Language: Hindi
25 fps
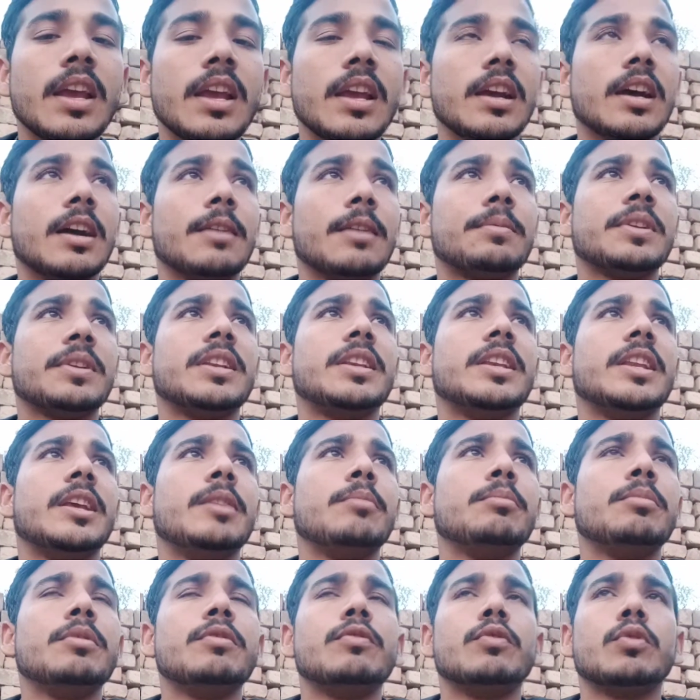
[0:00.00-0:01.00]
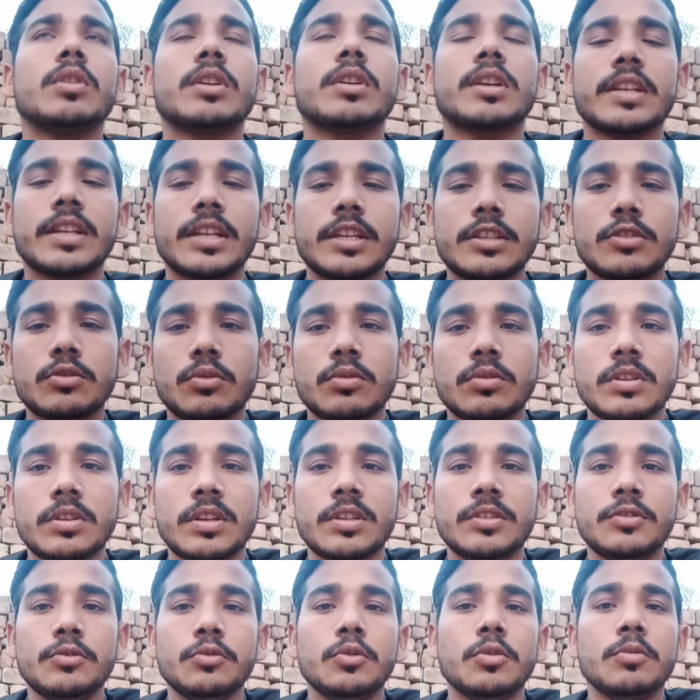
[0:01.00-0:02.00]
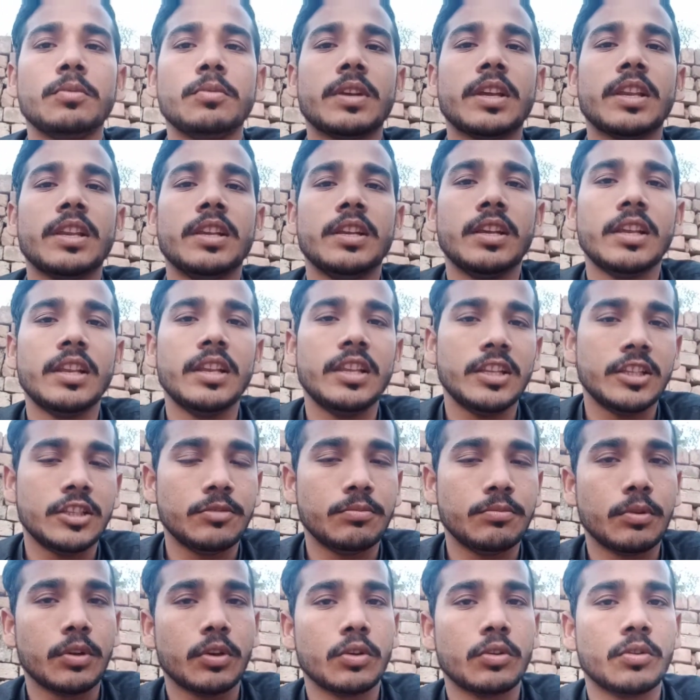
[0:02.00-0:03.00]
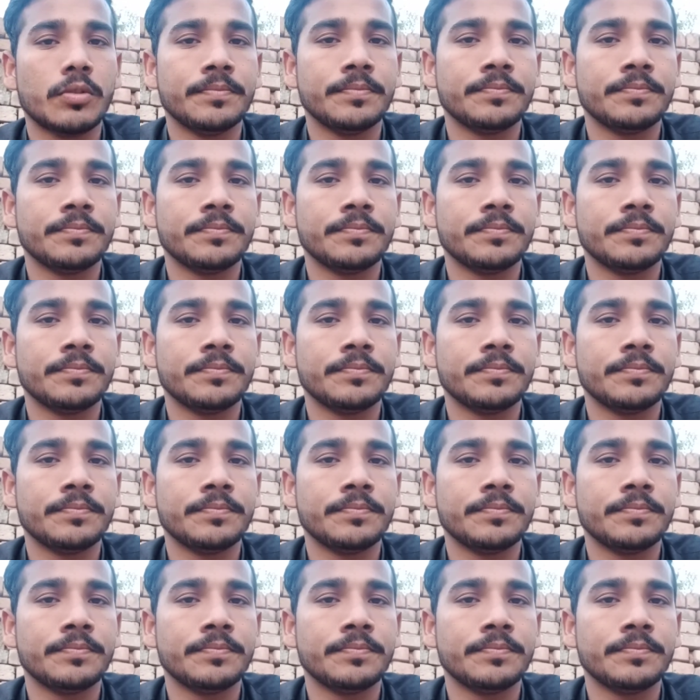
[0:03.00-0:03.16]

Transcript: आपने नेम भी वो रखना है जो यूट्यूब के लिए एलिजिबल हों